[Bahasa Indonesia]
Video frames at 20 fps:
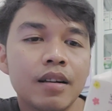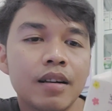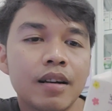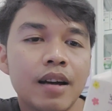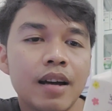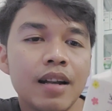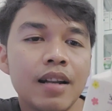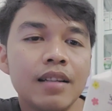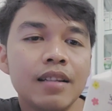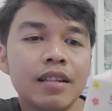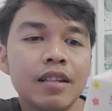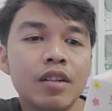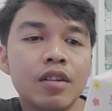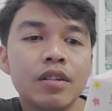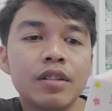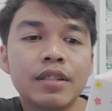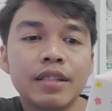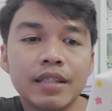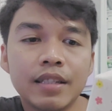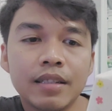Kaladin
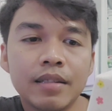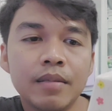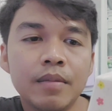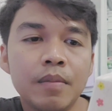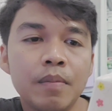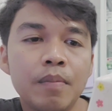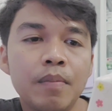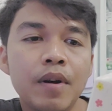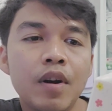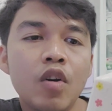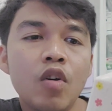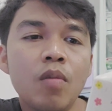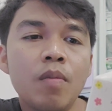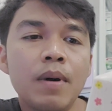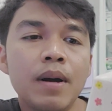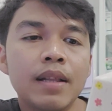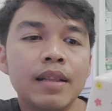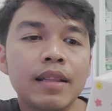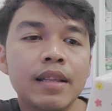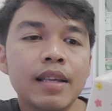lotion
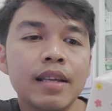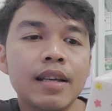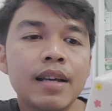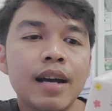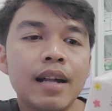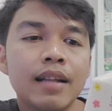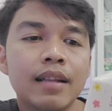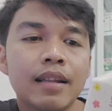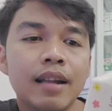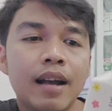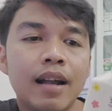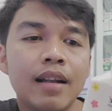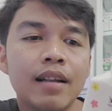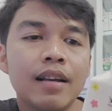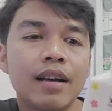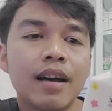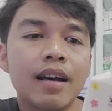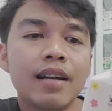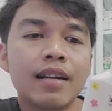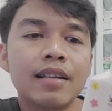mengobati
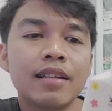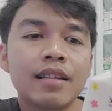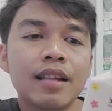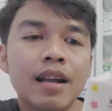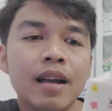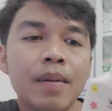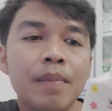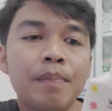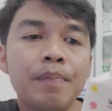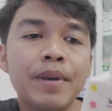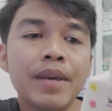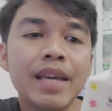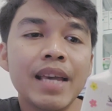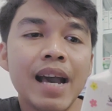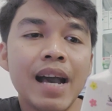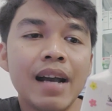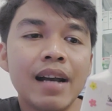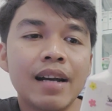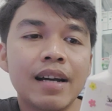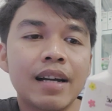gatal karena
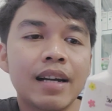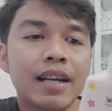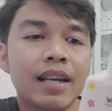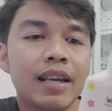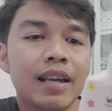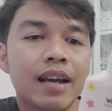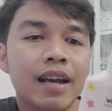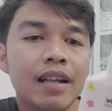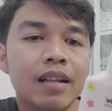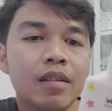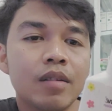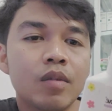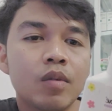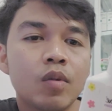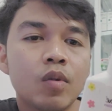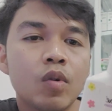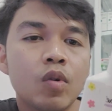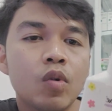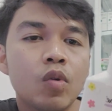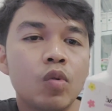biang keringat,
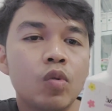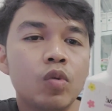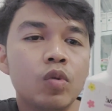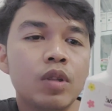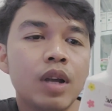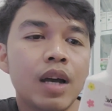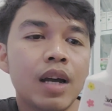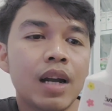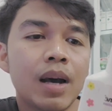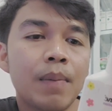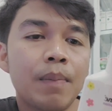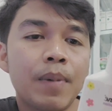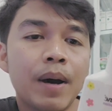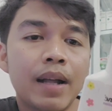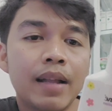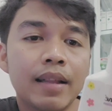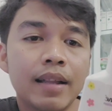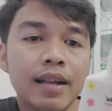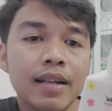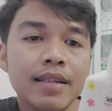udara
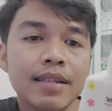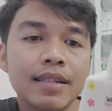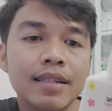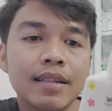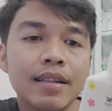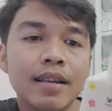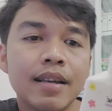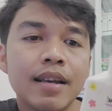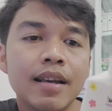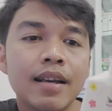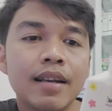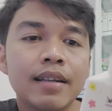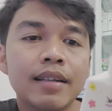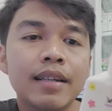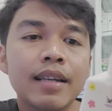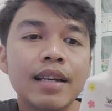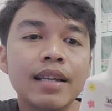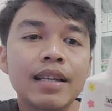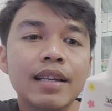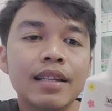panas,
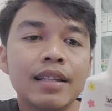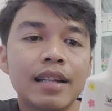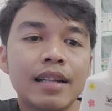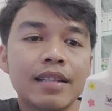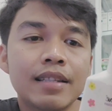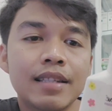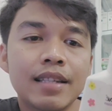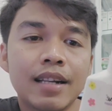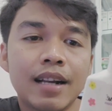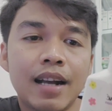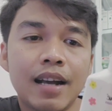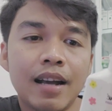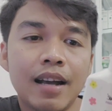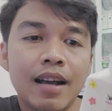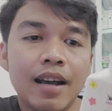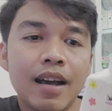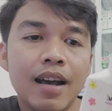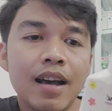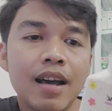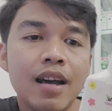gigitan
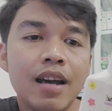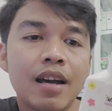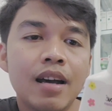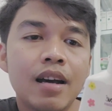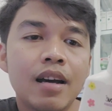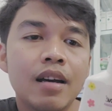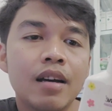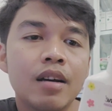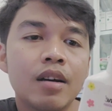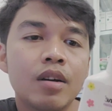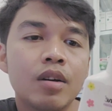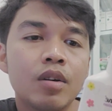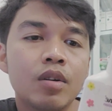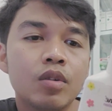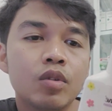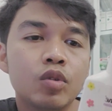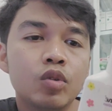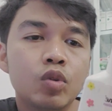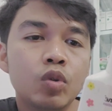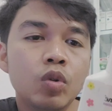serangga,
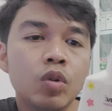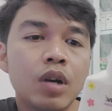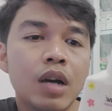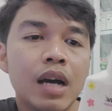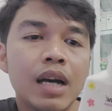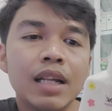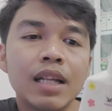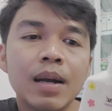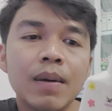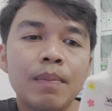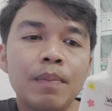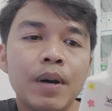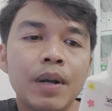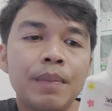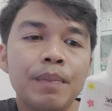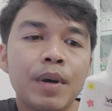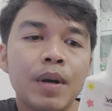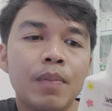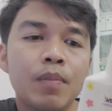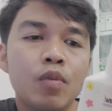juga
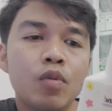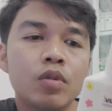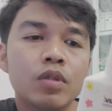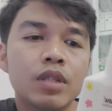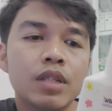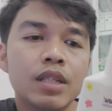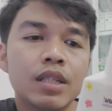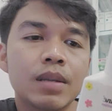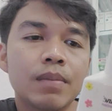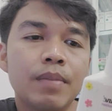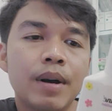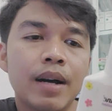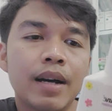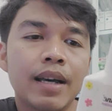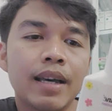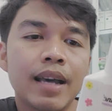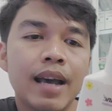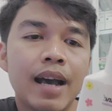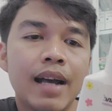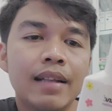dapat berfungsi
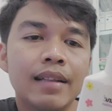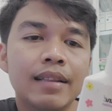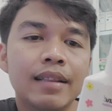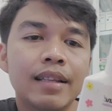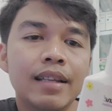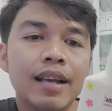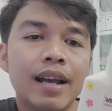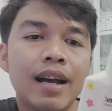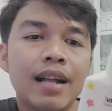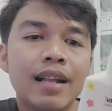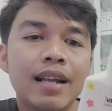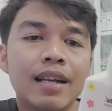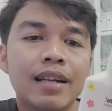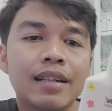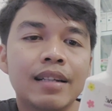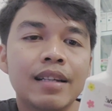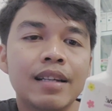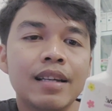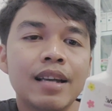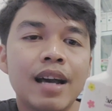sebagai anti
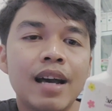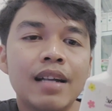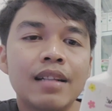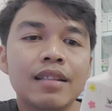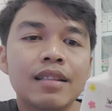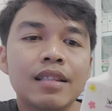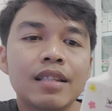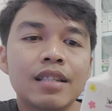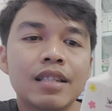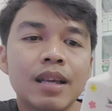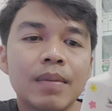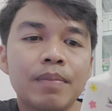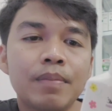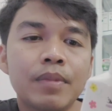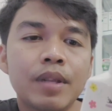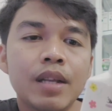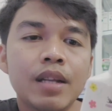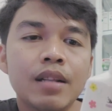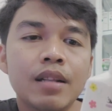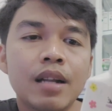alergi,
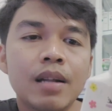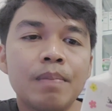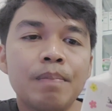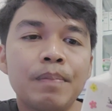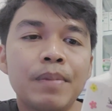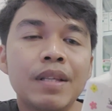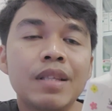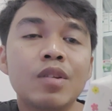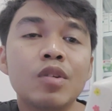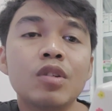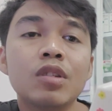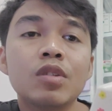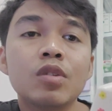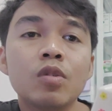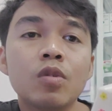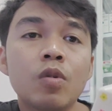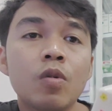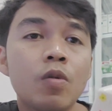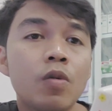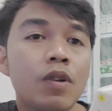antiseptik dan
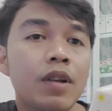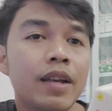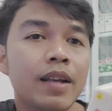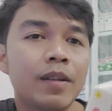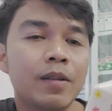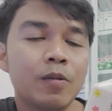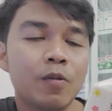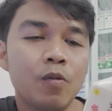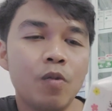penyejuk kulit.